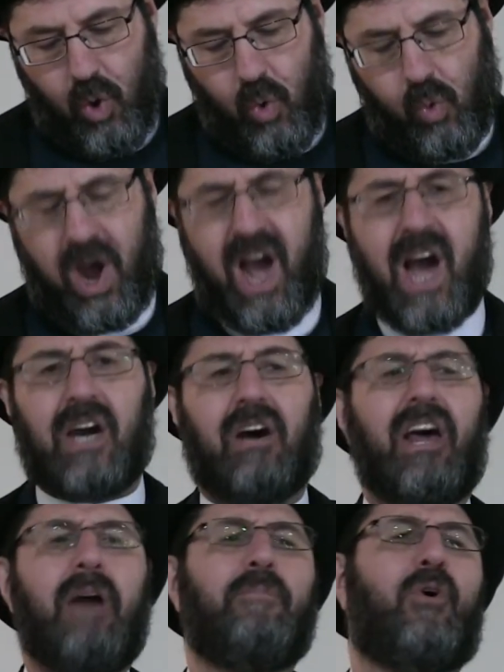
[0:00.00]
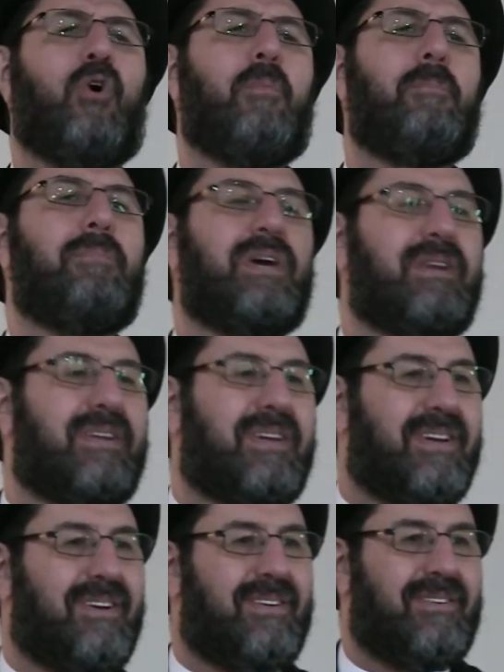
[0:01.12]
وأقربهم منك
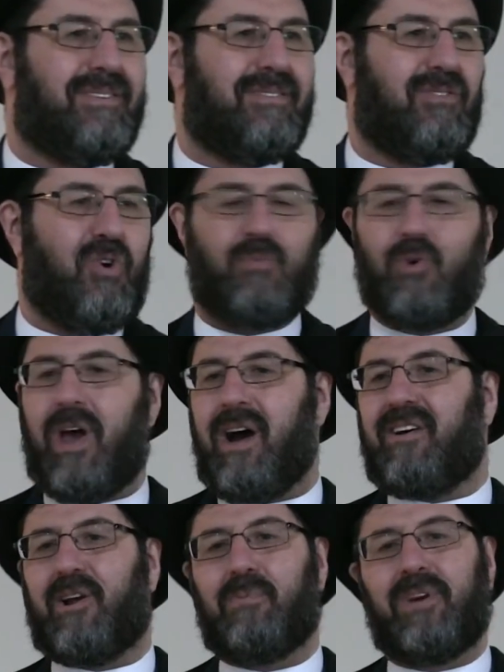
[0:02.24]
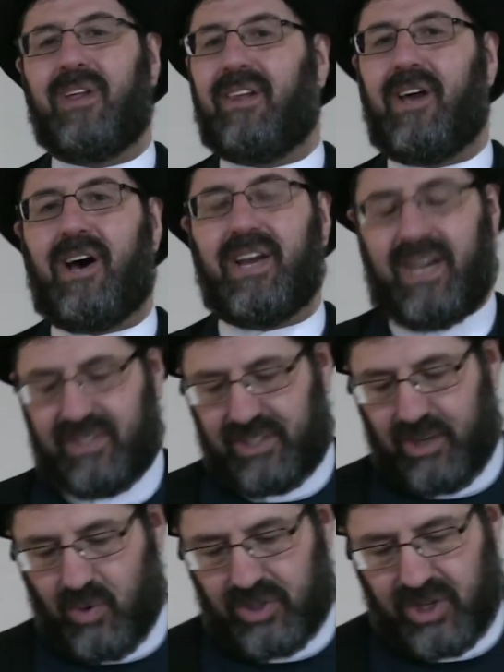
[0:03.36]
هم الأقرب إلى الله عز
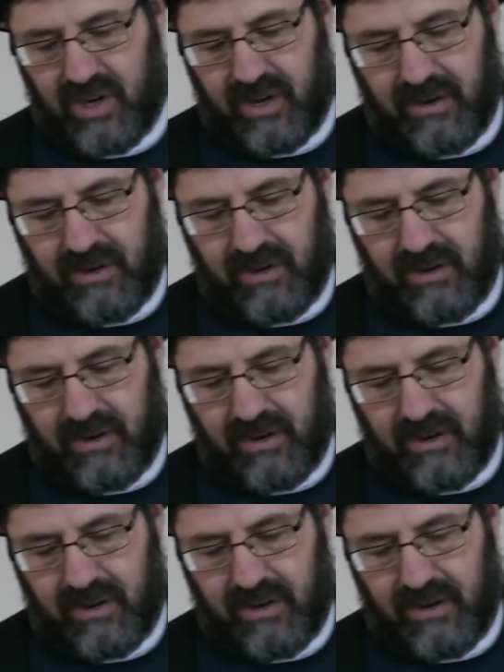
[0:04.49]
وجل